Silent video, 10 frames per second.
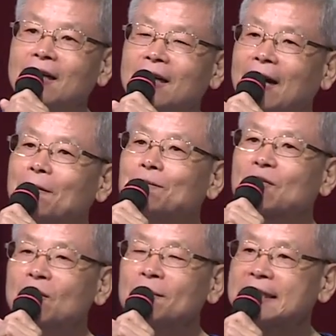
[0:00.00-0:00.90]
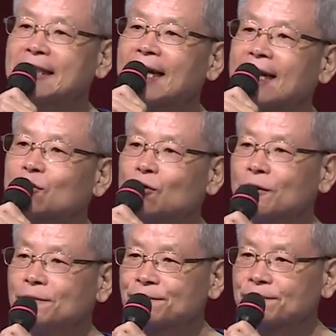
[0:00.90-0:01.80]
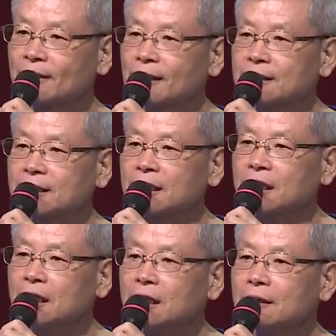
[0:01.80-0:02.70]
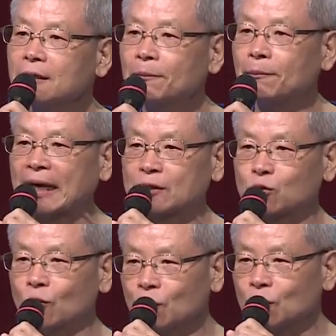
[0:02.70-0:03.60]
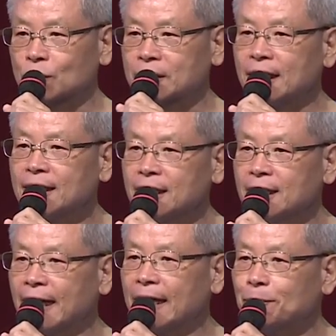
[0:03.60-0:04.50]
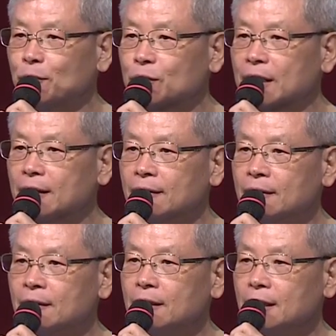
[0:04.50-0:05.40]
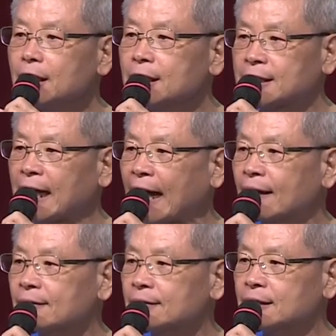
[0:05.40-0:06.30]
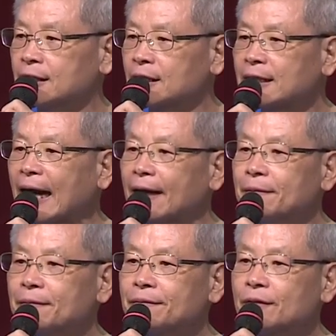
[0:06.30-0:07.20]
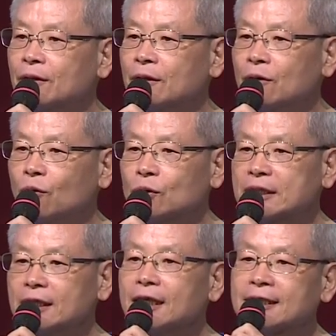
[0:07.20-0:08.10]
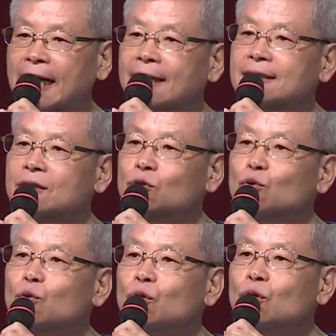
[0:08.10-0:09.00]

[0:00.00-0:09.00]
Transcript: 好，我们先来说，西医把所有身体内部的异常形态，或是异常指数，